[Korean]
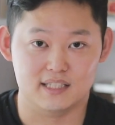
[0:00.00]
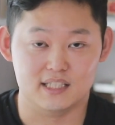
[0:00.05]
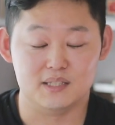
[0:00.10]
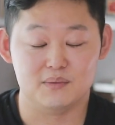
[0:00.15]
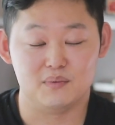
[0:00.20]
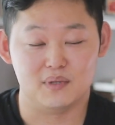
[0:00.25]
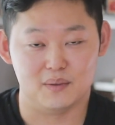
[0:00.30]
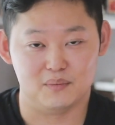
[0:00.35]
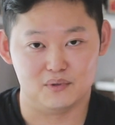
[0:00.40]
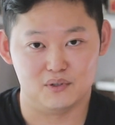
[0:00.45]

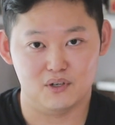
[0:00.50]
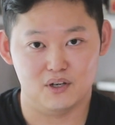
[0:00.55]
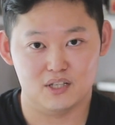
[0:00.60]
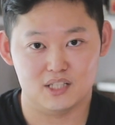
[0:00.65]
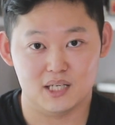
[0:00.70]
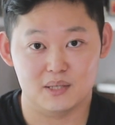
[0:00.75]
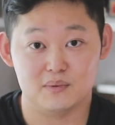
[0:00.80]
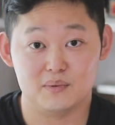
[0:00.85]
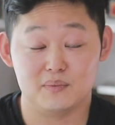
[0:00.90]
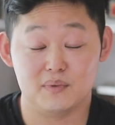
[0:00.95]
20대부터
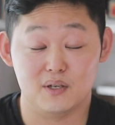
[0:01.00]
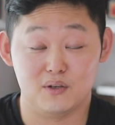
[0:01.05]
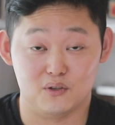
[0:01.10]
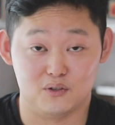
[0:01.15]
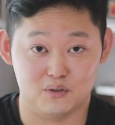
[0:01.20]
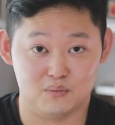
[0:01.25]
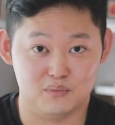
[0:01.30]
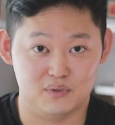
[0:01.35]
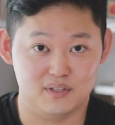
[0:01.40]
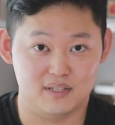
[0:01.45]
30대
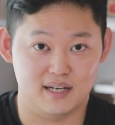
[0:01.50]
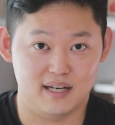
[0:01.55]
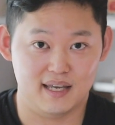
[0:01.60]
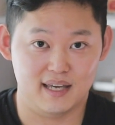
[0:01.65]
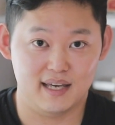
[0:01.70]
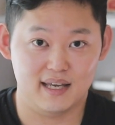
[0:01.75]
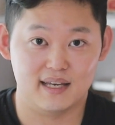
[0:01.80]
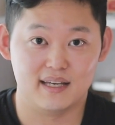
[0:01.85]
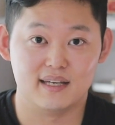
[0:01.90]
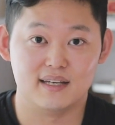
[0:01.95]

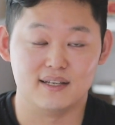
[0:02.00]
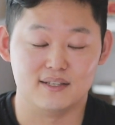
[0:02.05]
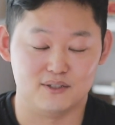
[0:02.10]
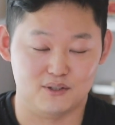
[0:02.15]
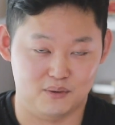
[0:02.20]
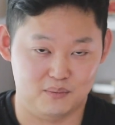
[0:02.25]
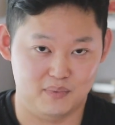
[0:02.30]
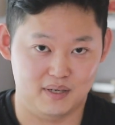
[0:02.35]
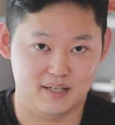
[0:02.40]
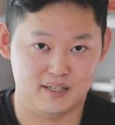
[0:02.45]
여성분들에게
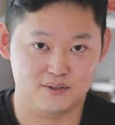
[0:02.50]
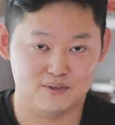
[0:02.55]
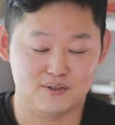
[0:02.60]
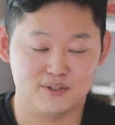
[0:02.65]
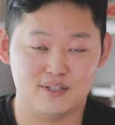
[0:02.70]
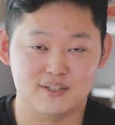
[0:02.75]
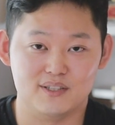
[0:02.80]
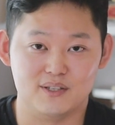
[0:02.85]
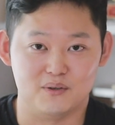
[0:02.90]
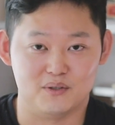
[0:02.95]
정말
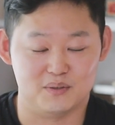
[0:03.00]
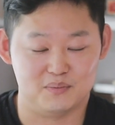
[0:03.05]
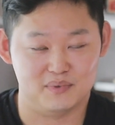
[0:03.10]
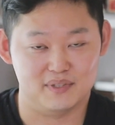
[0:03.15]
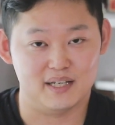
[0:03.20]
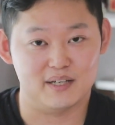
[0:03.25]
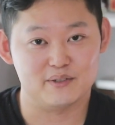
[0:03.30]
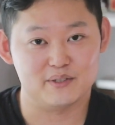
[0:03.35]
추천드리고 싶은